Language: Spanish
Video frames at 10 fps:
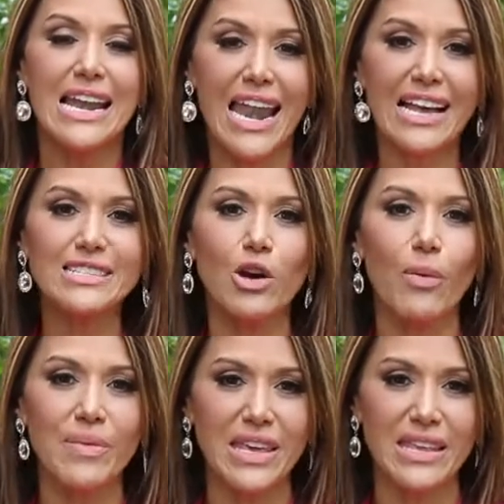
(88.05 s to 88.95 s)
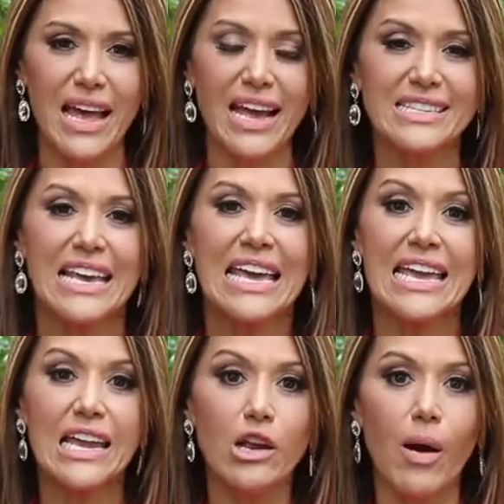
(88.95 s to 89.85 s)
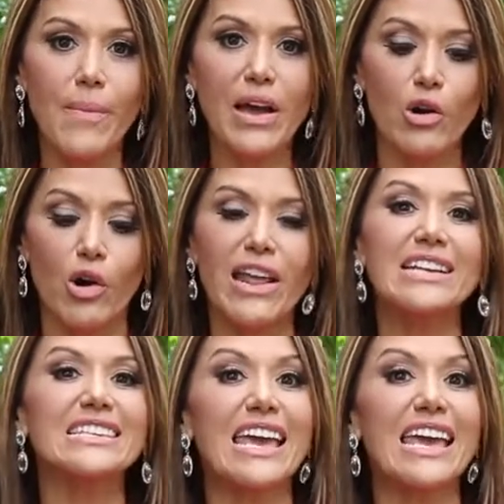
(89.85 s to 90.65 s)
las comidas y lo mejor es